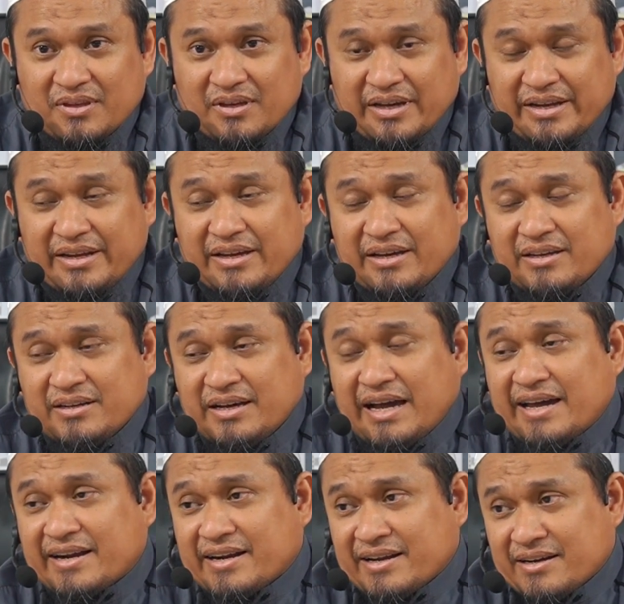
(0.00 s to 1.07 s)
Ini kan
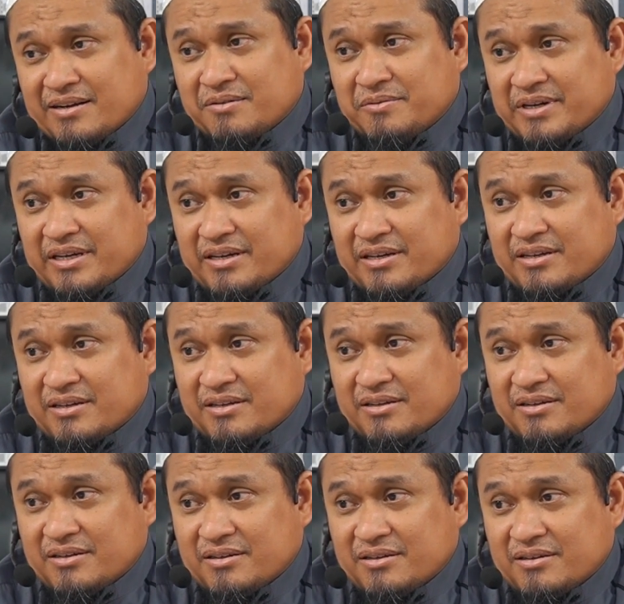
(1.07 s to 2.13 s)
ngarang namanya.
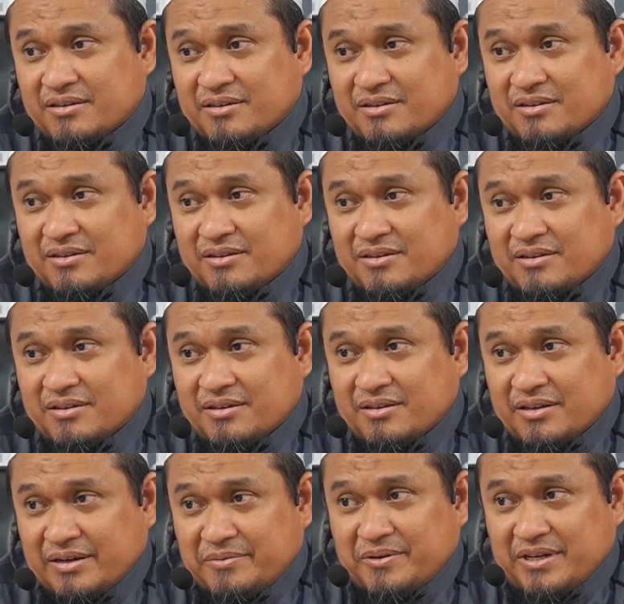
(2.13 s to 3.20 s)

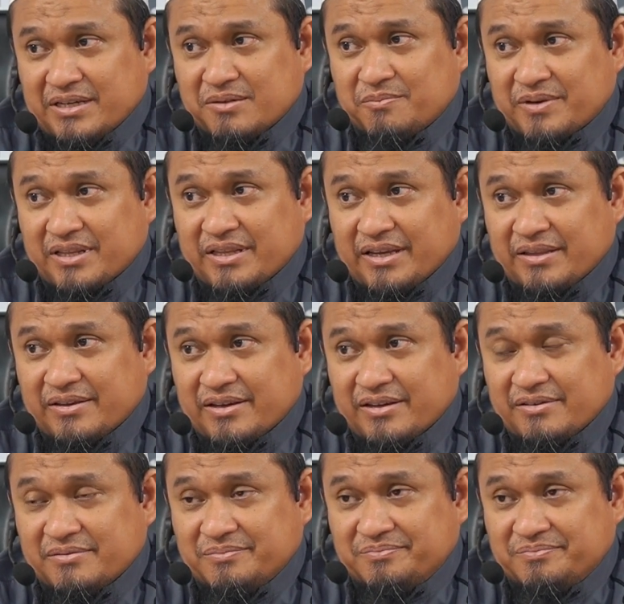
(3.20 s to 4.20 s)
Nah boleh seperti itu ya.